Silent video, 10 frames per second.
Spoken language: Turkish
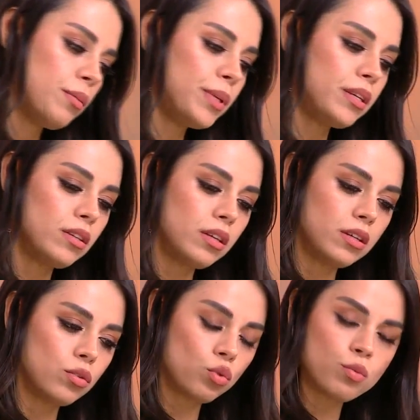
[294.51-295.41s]
bir
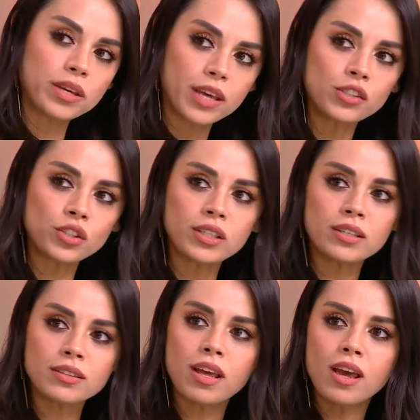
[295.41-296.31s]
e, duruma
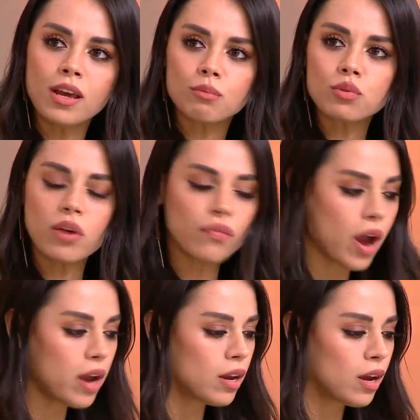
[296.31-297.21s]
geçtiğinde bu sefer